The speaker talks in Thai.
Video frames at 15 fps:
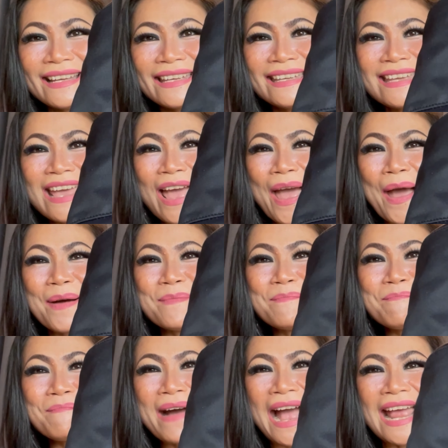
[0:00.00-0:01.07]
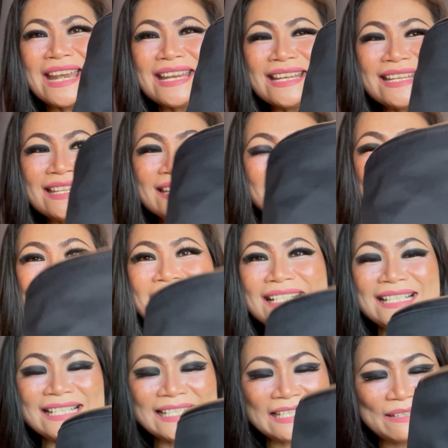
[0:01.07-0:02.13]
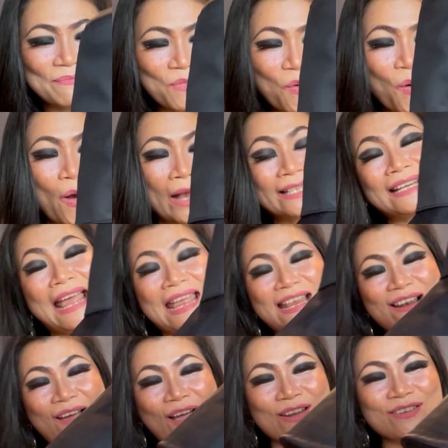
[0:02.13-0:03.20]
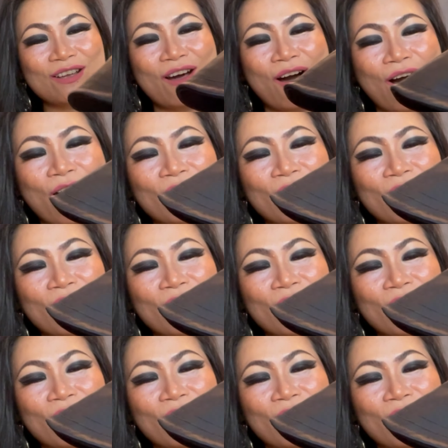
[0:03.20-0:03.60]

เอ่ย มันคือหมวกไนล่อนข